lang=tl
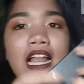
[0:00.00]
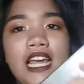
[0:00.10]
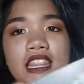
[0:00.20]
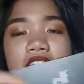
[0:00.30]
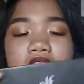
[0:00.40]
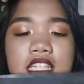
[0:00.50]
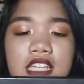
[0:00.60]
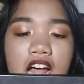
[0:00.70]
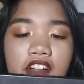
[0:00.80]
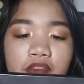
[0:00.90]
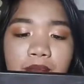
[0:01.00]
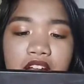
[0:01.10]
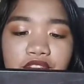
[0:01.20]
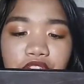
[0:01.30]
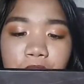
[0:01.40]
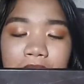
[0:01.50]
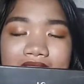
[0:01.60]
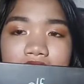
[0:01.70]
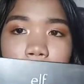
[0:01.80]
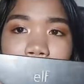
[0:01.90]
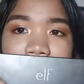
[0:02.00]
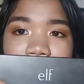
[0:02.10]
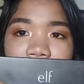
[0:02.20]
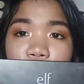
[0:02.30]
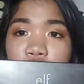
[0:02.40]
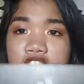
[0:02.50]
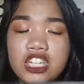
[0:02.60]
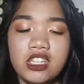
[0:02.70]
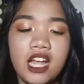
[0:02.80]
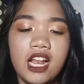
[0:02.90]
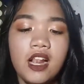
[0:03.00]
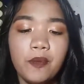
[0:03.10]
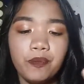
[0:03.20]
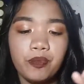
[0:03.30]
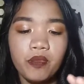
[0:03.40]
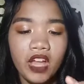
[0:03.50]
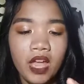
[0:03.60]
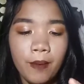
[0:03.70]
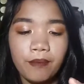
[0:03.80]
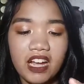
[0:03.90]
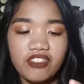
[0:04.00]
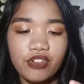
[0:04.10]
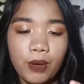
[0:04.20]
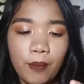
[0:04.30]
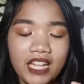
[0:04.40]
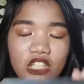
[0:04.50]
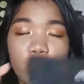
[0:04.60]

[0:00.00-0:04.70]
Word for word: palette. This is the e.l.f. Matte for Matte palette, the original Matte for Matte.